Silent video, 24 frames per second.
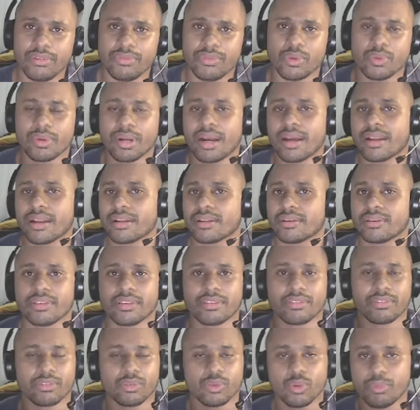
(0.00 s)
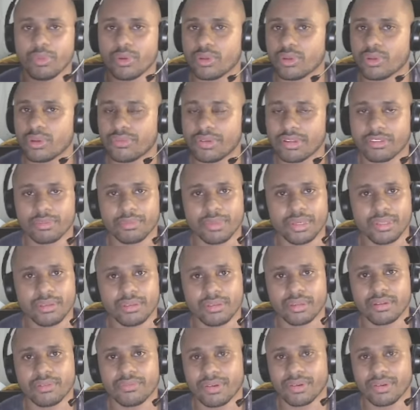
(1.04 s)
viu, cara, esse número não vai se manter,